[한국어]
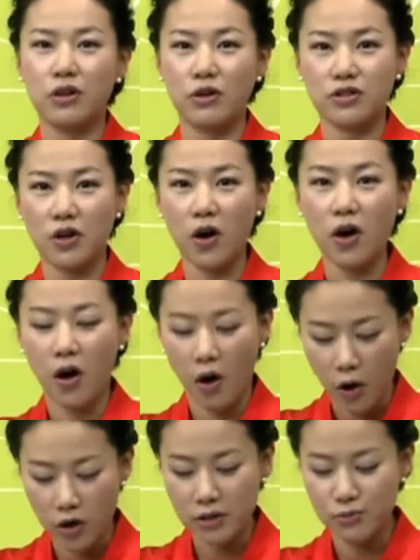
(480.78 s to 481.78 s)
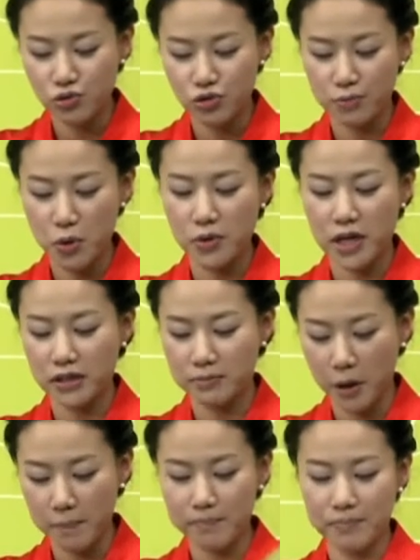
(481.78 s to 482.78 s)
넣어서 어림수를 표현하는
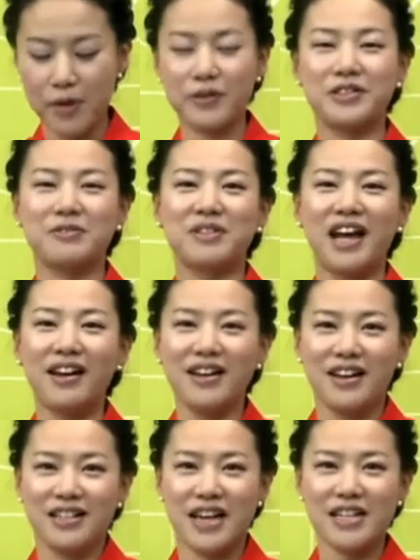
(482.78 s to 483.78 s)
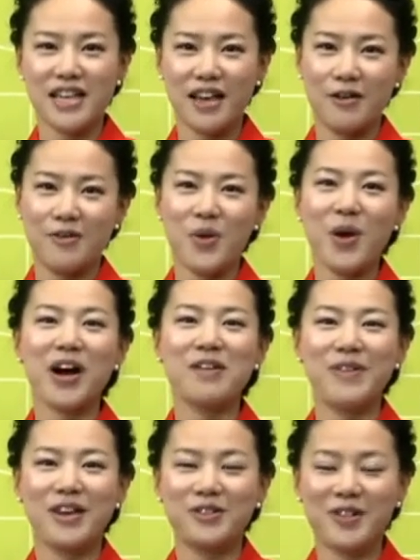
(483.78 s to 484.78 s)
법 배웠습니다. 자, 이제 회화
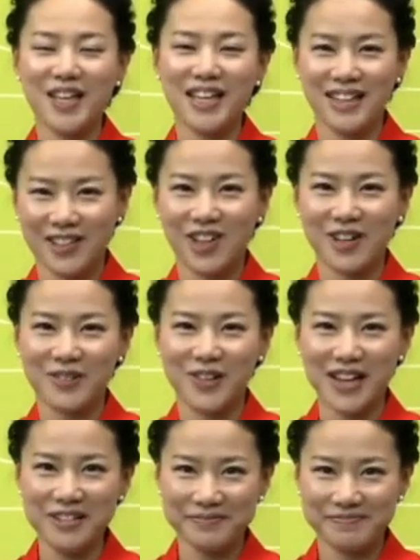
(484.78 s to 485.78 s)
배우기 들어가 볼까요?